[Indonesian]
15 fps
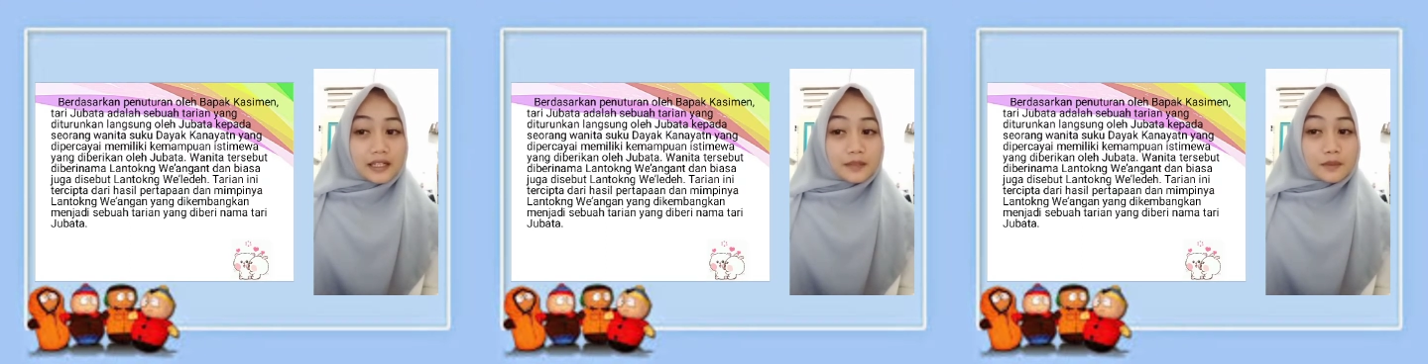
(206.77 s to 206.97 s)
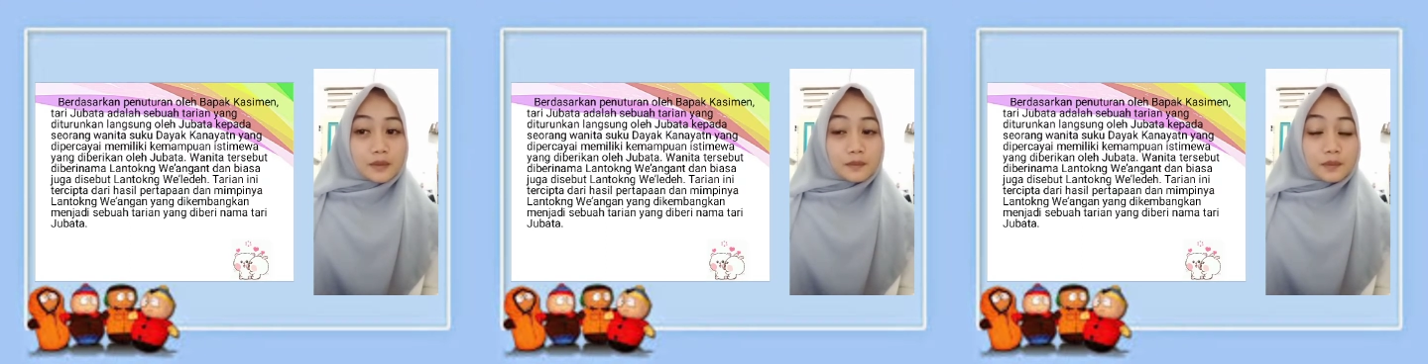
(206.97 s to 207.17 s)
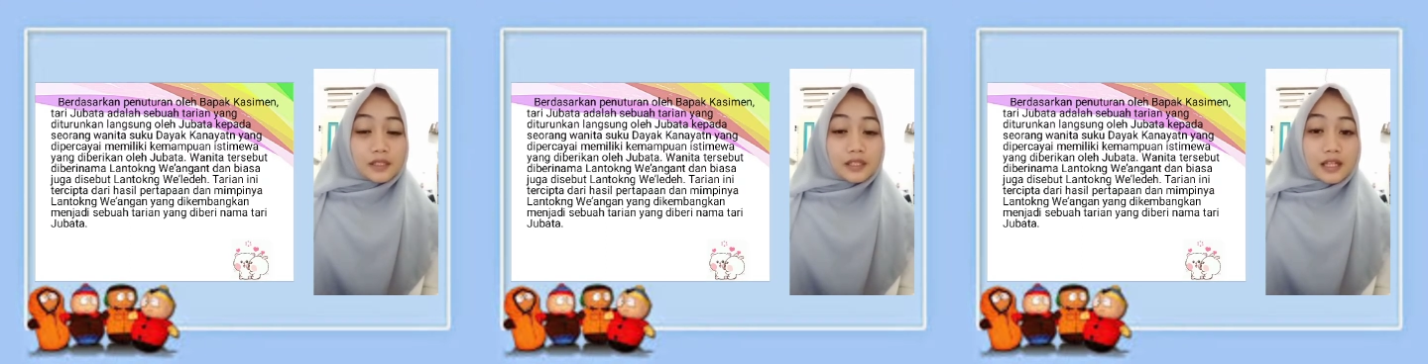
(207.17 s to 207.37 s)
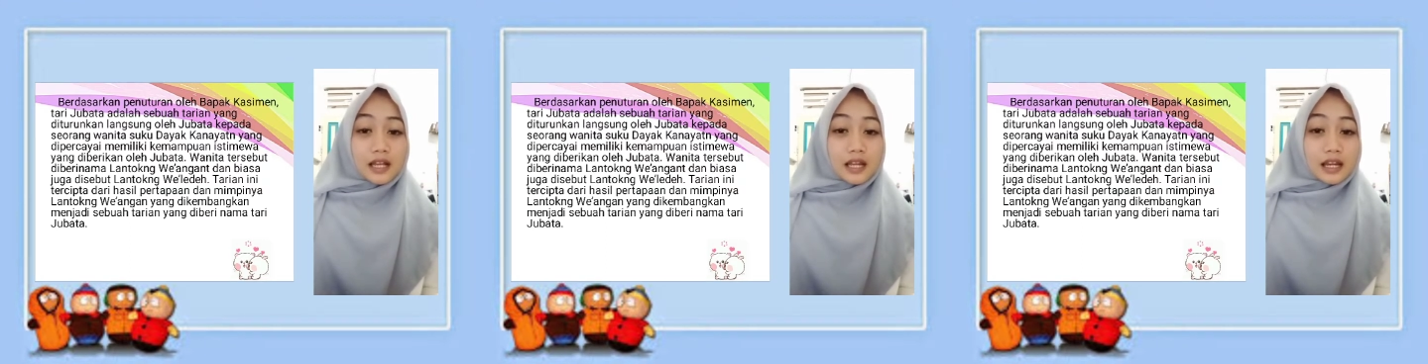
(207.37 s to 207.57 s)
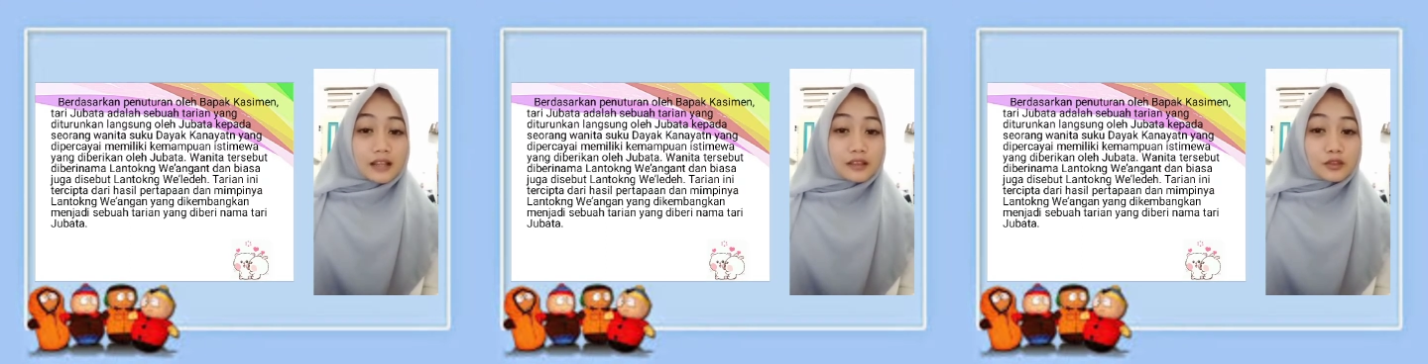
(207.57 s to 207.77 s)
dan mimpinya
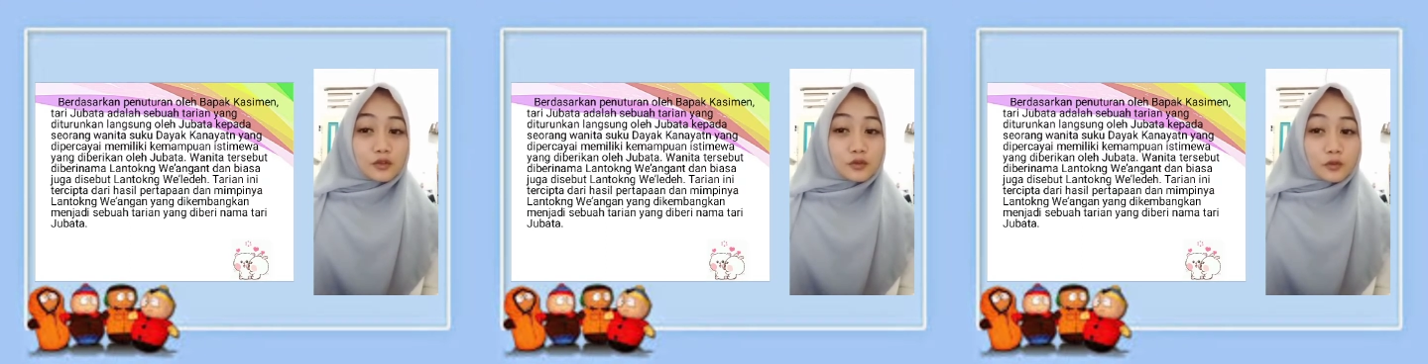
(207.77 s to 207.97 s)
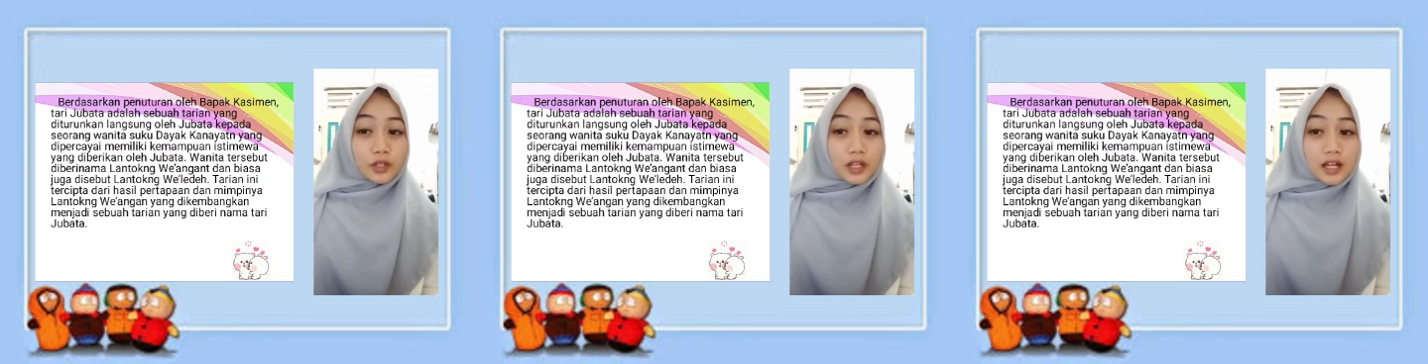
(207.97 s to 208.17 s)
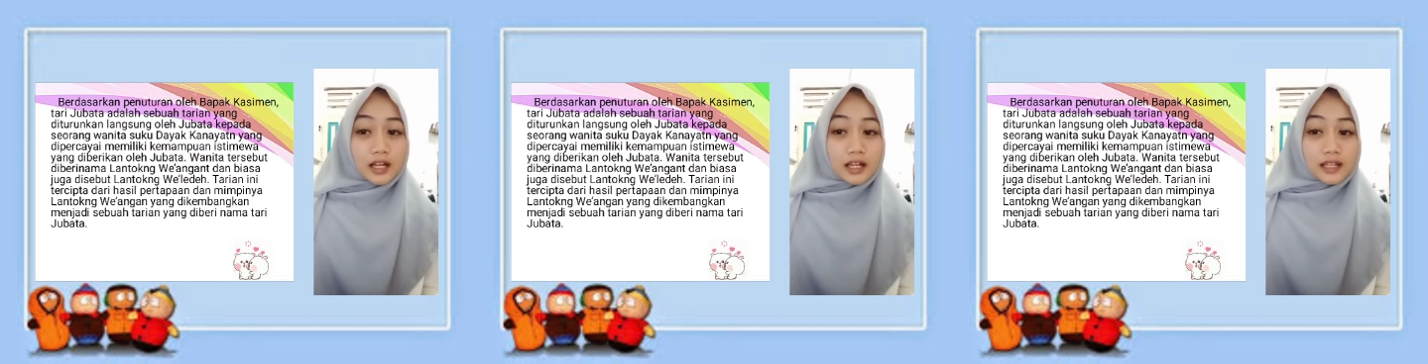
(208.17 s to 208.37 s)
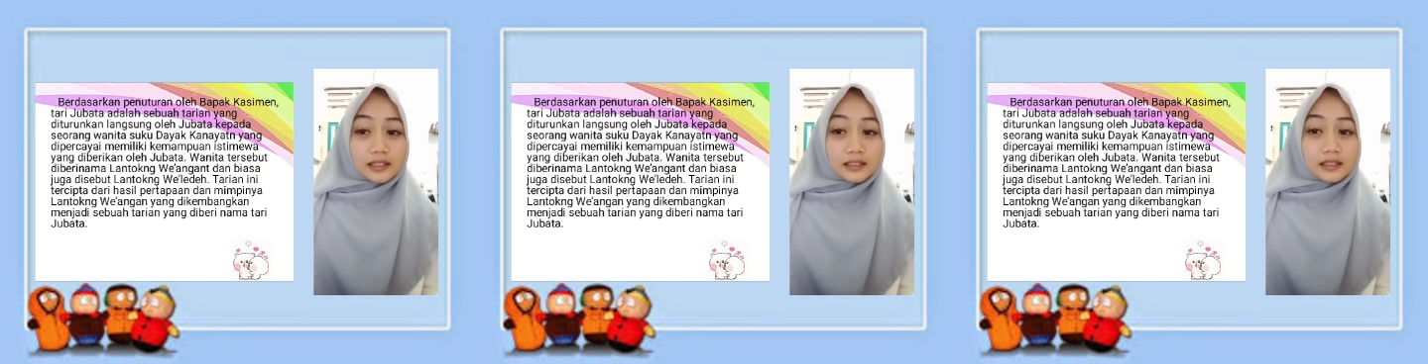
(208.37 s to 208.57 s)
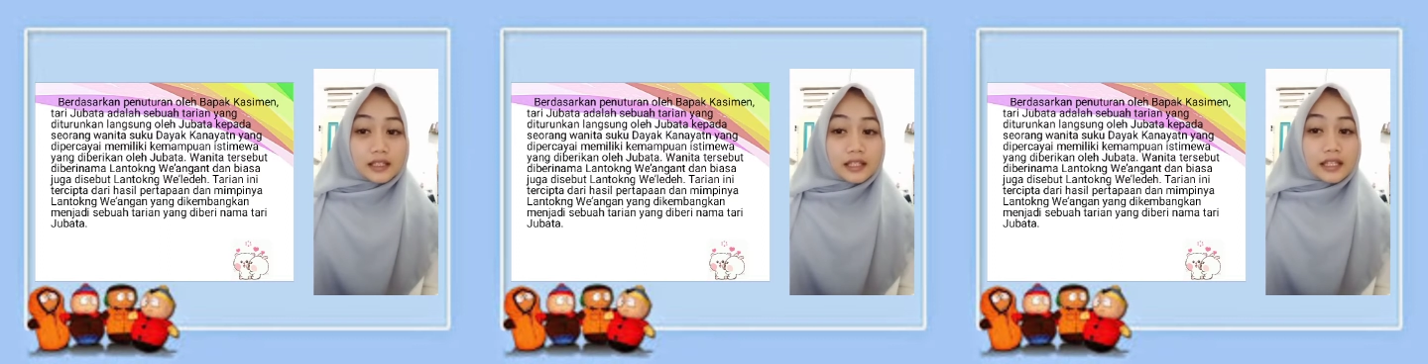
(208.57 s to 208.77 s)
Lantong Weangan